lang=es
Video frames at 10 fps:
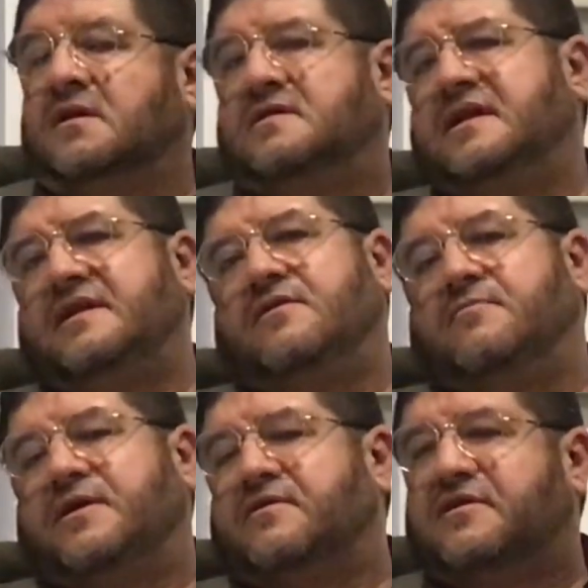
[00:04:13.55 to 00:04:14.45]
Sí, no,
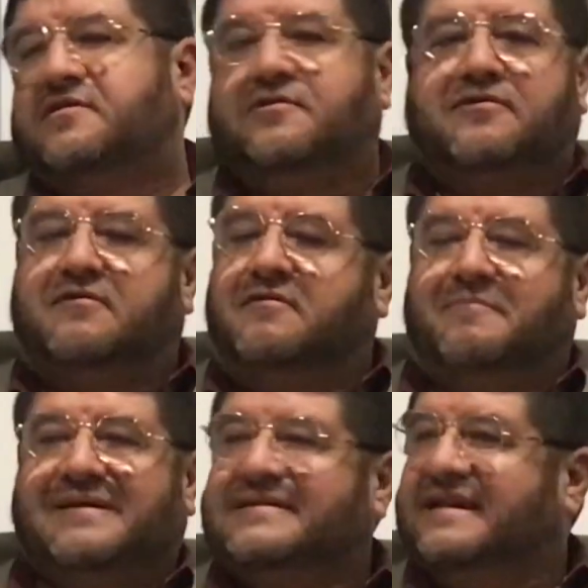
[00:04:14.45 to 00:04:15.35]
bueno, esto no, no
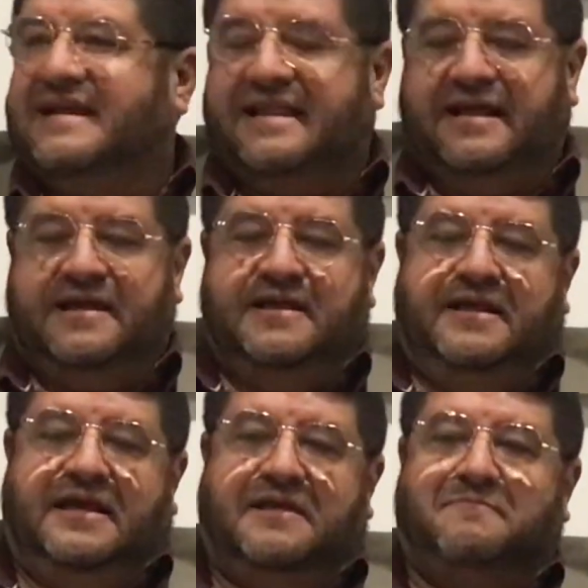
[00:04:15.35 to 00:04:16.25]
pasa nada,
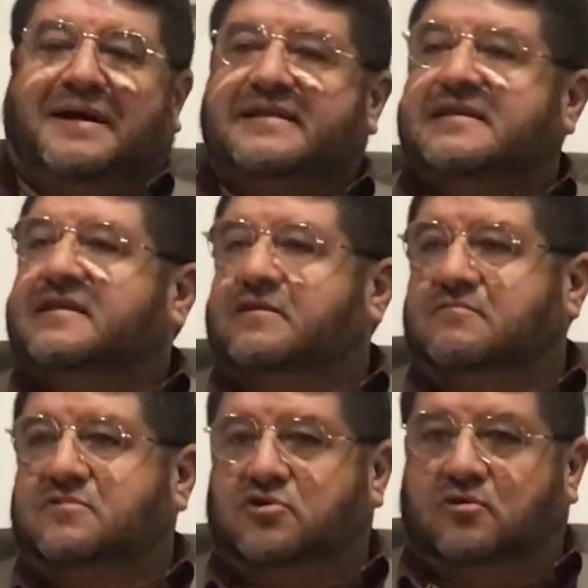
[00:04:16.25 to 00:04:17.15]
es parte de
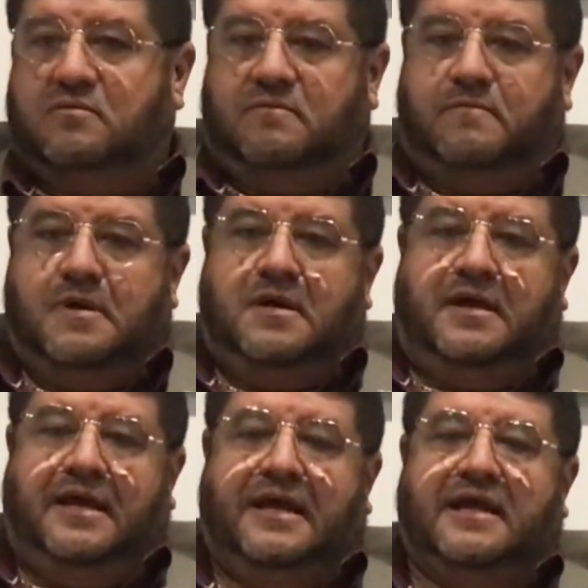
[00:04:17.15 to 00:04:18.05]
un show
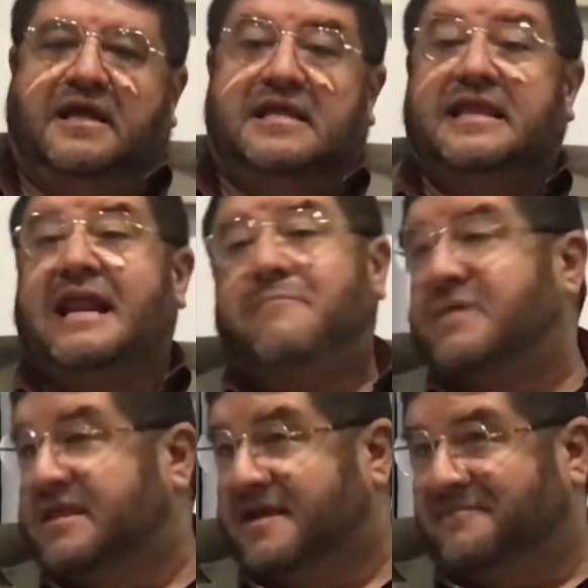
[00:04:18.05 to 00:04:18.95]
eh, y de la
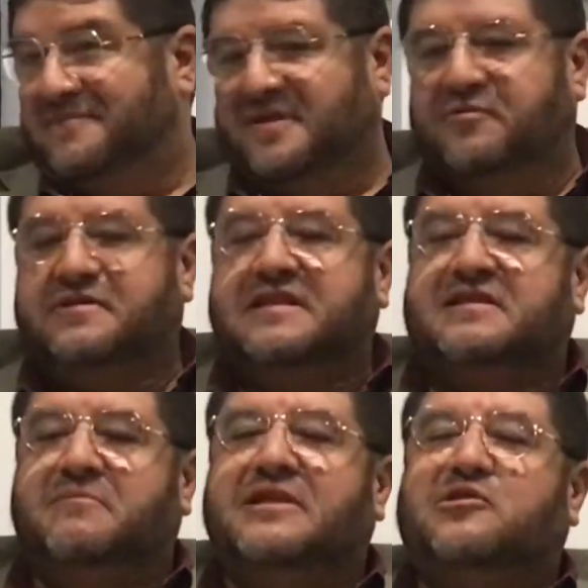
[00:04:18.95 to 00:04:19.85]
envidia, de un
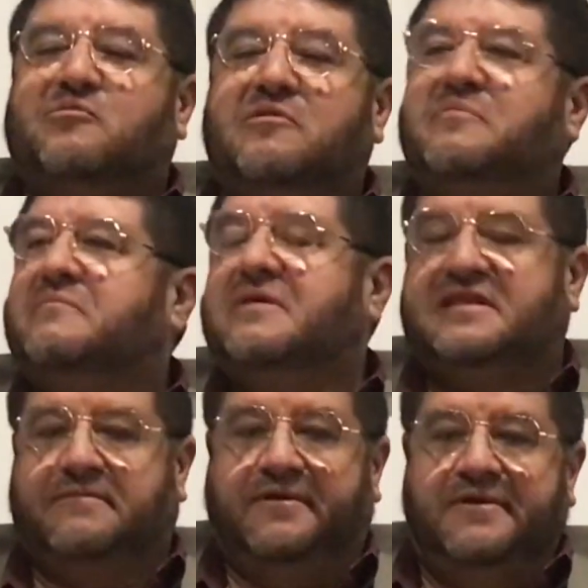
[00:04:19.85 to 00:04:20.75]
sentimiento muy
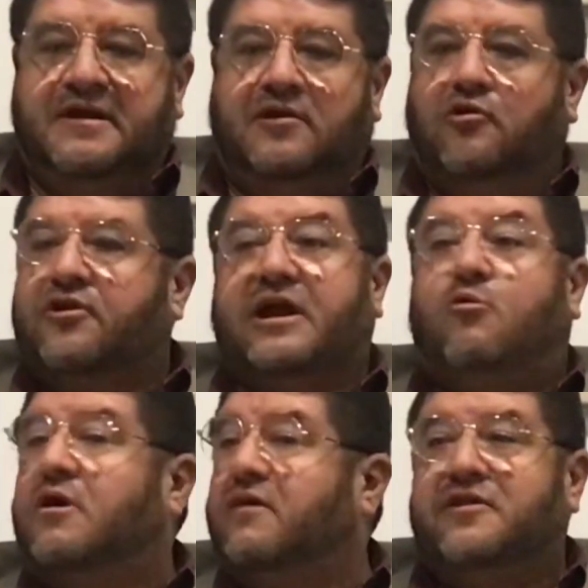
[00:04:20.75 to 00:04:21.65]
primitivo. No
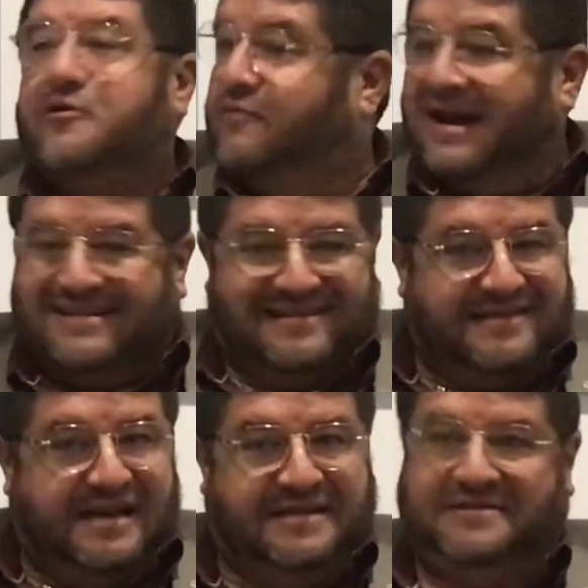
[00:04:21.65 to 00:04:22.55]
recuerdo a ningún
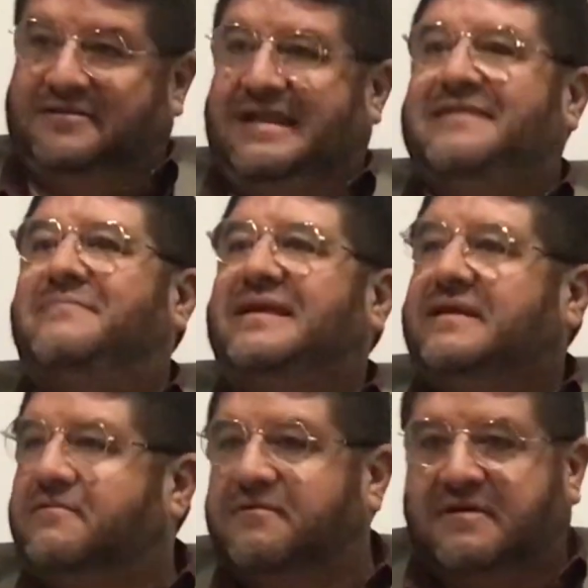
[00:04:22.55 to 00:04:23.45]
artista en la historia de
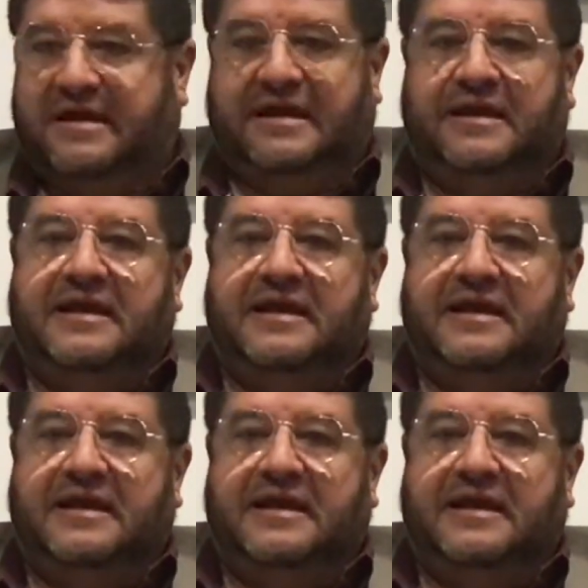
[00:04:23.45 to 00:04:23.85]
México que,